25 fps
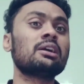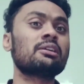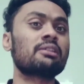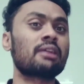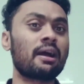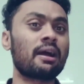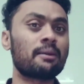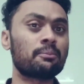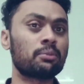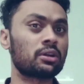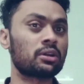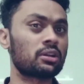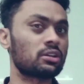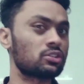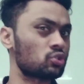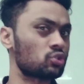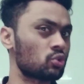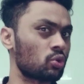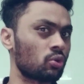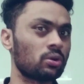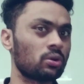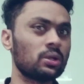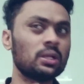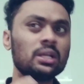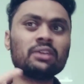ర్యాపర్
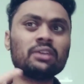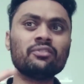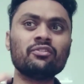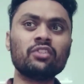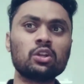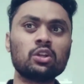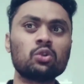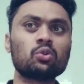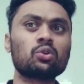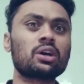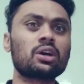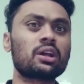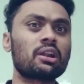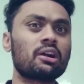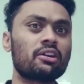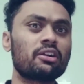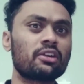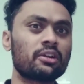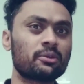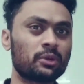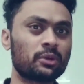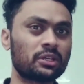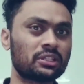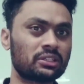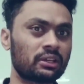సో వీళ్ళు కూడా
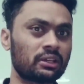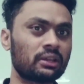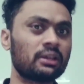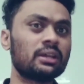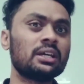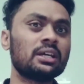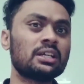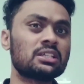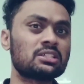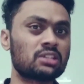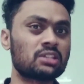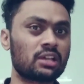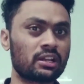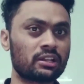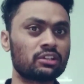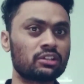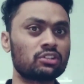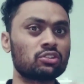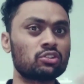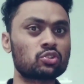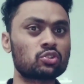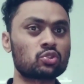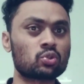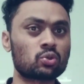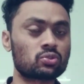రావడం అయితే
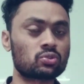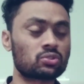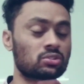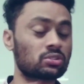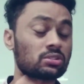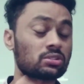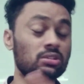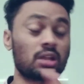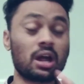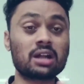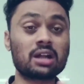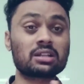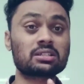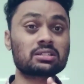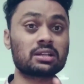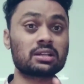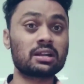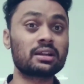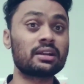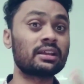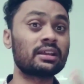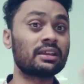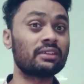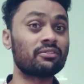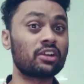జరిగింది సో స్టార్
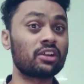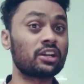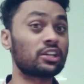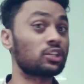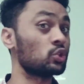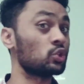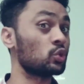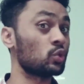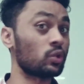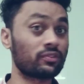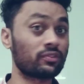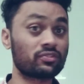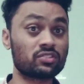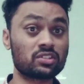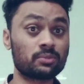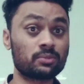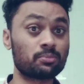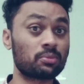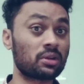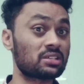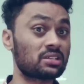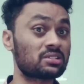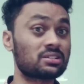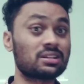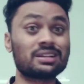స్టార్టెడ్ ఈవెంట్ యూఎఫ్సీ
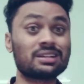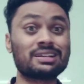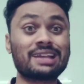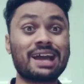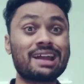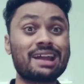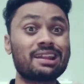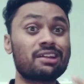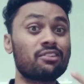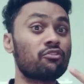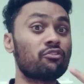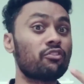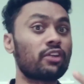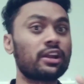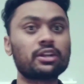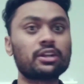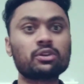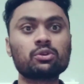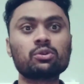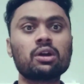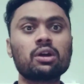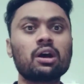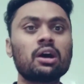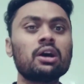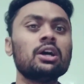ప్రెసిడెంట్ డానా
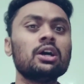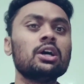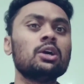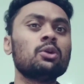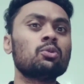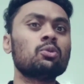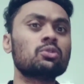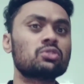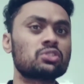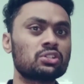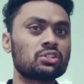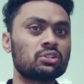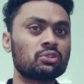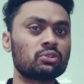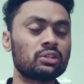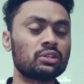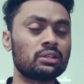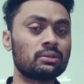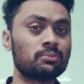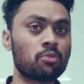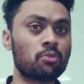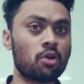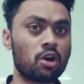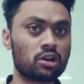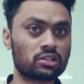వైట్ కూడా వచ్చిండు
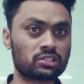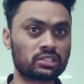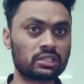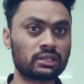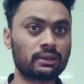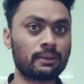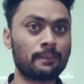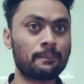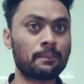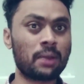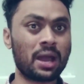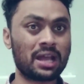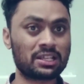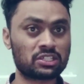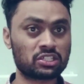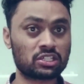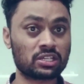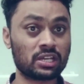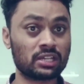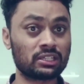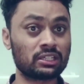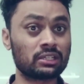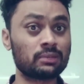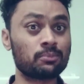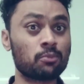ఈ బాక్సింగ్
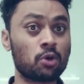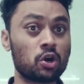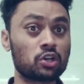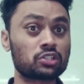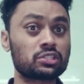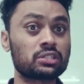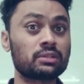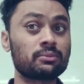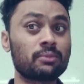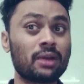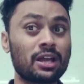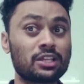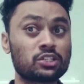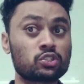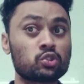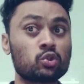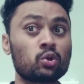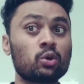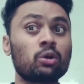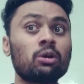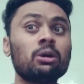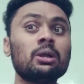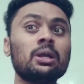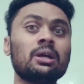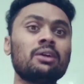మ్యాచ్కి అయితే ఈ బాక్సింగ్ మ్యాచ్లో